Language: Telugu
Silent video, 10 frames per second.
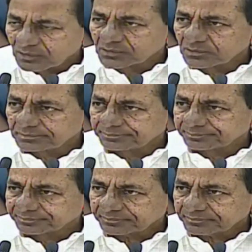వన్
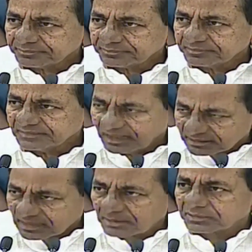నాట్ సేవలు
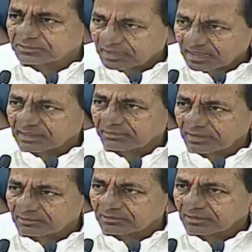
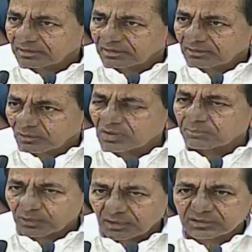ఉపయోగించుకోవాలని
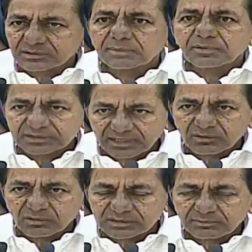మరోసారి
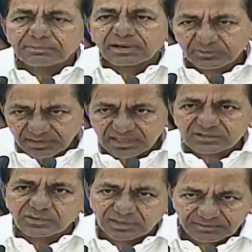ప్రజలకు
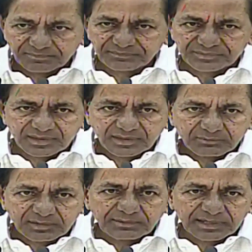సీఎం
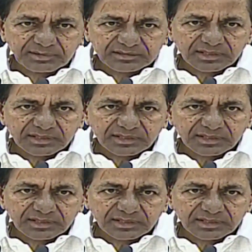సూచించారు